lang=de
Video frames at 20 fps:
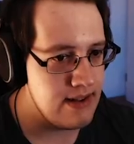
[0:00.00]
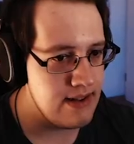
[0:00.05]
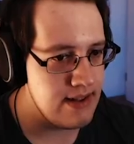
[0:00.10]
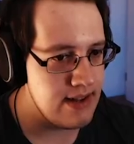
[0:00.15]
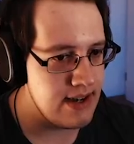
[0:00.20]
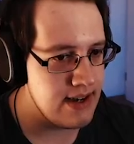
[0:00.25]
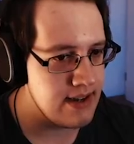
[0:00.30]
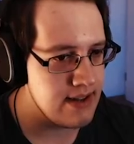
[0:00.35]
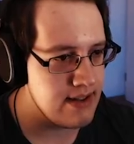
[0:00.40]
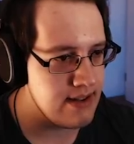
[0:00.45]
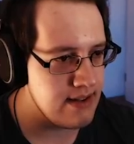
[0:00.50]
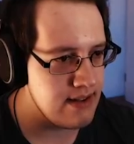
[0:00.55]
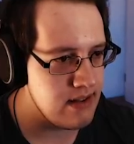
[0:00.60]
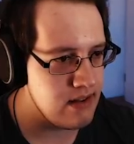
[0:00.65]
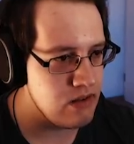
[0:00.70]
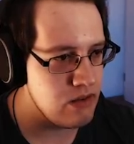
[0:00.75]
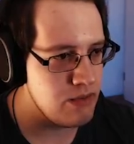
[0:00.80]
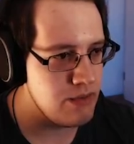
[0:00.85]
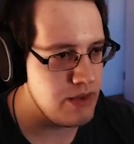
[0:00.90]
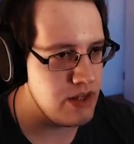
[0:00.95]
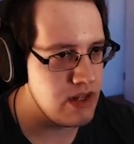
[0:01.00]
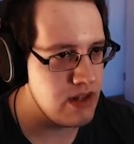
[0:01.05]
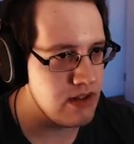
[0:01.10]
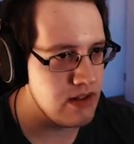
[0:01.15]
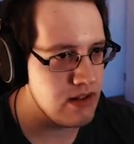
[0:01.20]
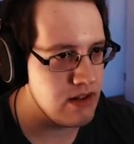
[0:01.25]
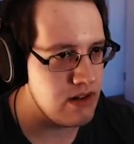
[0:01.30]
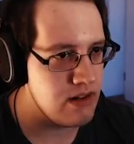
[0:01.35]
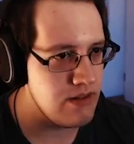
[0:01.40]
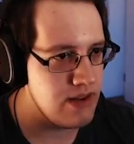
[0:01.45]
Da achte ich nicht
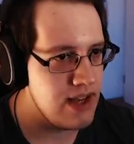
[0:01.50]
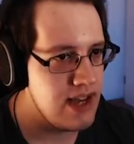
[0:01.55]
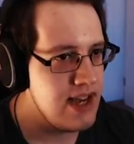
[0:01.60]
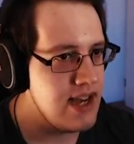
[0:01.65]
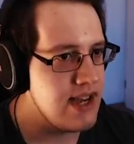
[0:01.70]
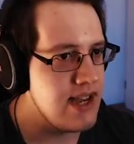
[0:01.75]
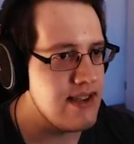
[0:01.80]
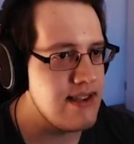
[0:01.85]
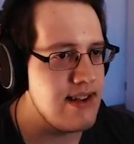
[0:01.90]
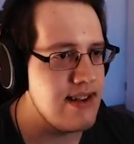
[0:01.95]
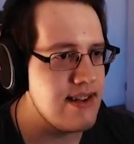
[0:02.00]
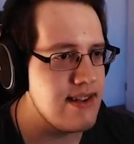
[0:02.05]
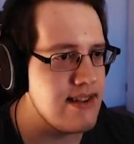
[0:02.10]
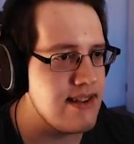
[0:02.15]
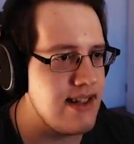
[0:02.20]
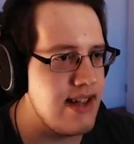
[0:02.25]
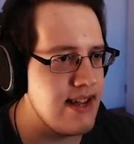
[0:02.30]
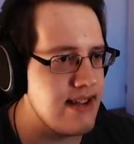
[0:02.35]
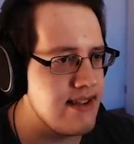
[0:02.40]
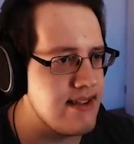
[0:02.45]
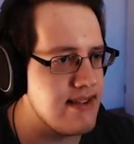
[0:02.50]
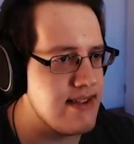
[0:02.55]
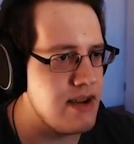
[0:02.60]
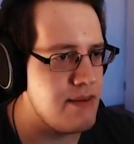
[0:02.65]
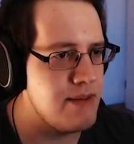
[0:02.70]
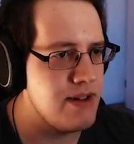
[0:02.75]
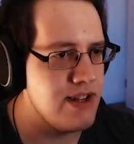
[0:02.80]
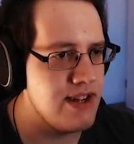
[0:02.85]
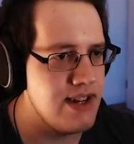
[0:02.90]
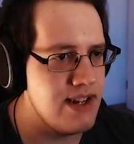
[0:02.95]
unbedingt drauf. Hier ist alles gleich, es
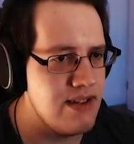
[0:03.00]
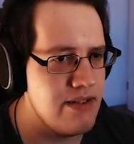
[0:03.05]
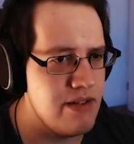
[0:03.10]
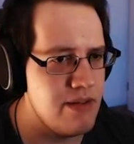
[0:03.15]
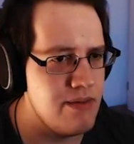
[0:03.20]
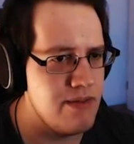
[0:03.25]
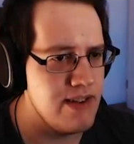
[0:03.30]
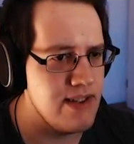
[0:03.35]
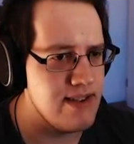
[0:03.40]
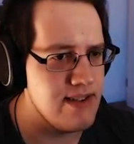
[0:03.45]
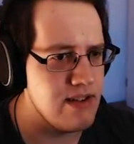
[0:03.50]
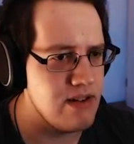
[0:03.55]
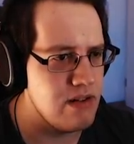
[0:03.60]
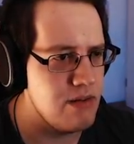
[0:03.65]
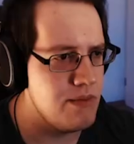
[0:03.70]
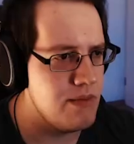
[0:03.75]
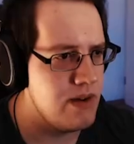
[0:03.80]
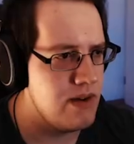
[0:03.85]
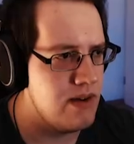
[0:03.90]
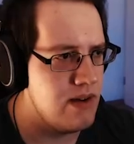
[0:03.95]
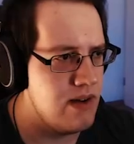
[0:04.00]
dammelt keiner vom Fenster rum.